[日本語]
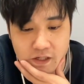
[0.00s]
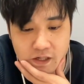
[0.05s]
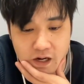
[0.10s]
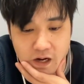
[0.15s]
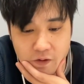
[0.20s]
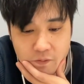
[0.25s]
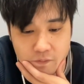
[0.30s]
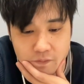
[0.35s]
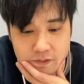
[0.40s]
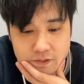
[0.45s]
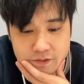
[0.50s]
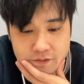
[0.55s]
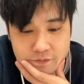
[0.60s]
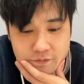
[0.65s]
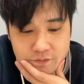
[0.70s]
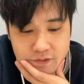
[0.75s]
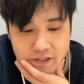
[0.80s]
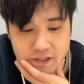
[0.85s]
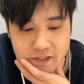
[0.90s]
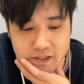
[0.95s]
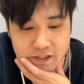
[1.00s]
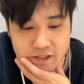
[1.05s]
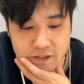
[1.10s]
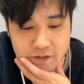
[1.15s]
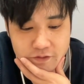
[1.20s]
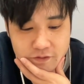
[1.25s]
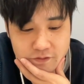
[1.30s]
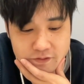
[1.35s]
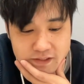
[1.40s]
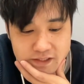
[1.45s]
あ、これ
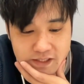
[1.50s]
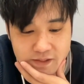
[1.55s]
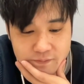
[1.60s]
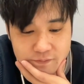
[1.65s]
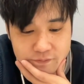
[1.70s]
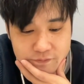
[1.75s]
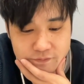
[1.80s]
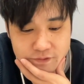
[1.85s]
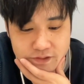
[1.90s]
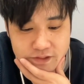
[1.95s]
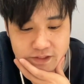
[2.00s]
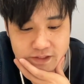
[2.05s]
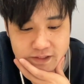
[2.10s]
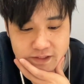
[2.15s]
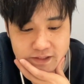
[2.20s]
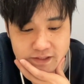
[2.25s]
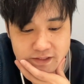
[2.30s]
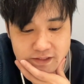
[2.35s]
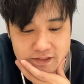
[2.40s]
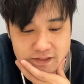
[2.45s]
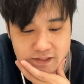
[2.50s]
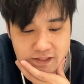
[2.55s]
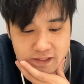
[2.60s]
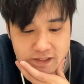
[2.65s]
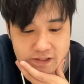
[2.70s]
ジョリーンのサブとして全然あ